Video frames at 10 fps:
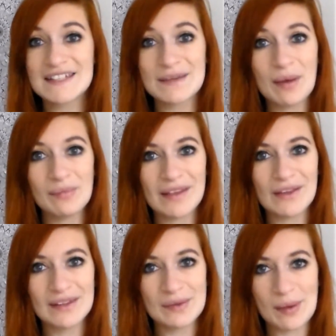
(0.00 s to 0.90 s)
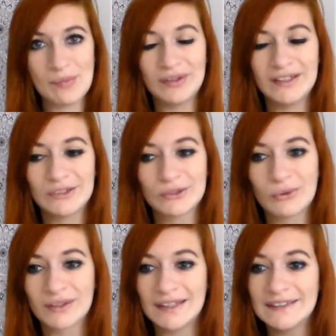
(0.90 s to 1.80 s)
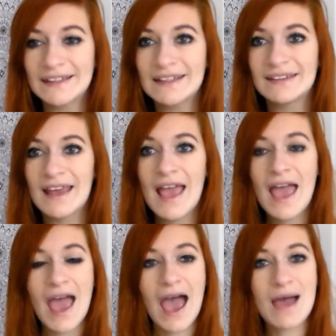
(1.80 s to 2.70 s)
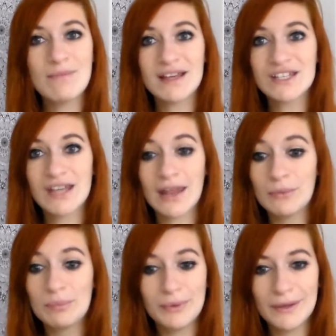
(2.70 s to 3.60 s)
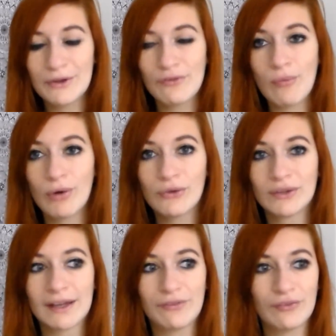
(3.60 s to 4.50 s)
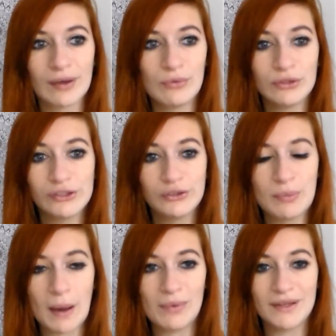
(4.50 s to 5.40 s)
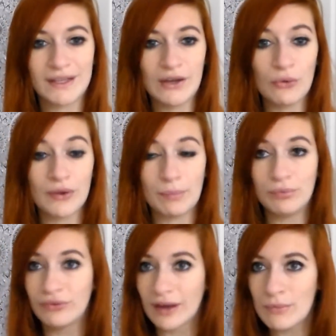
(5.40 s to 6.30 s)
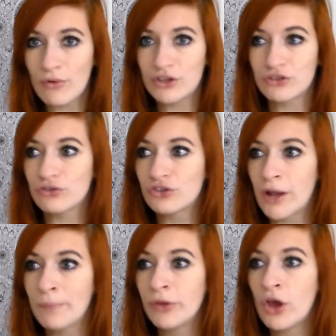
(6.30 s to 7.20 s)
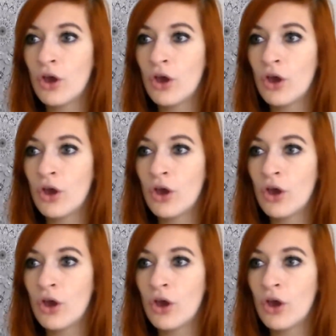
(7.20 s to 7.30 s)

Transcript: J'ai même d'ailleurs des mamans qui se sont inscrites à ma chaîne pile devant moi, donc ça fait vraiment super plaisir. On a pu vraiment échanger